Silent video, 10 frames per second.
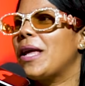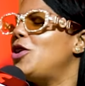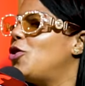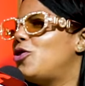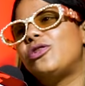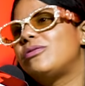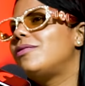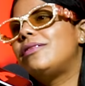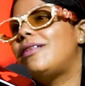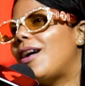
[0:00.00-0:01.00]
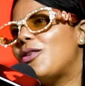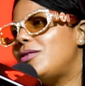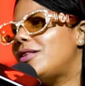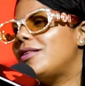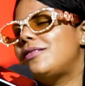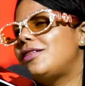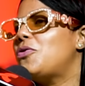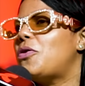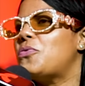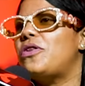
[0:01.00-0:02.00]
No, no, no la corté. Sí
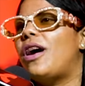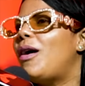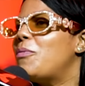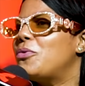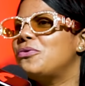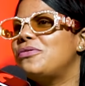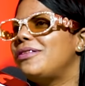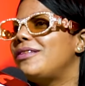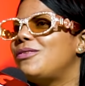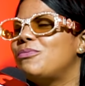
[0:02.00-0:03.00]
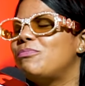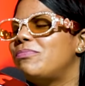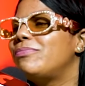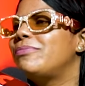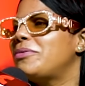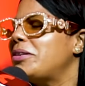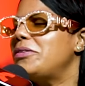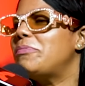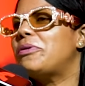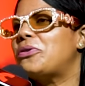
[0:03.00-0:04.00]
nos aruñamos, sí, así,
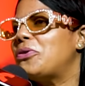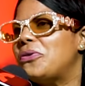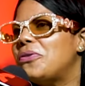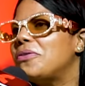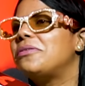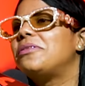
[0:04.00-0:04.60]
pues pero no...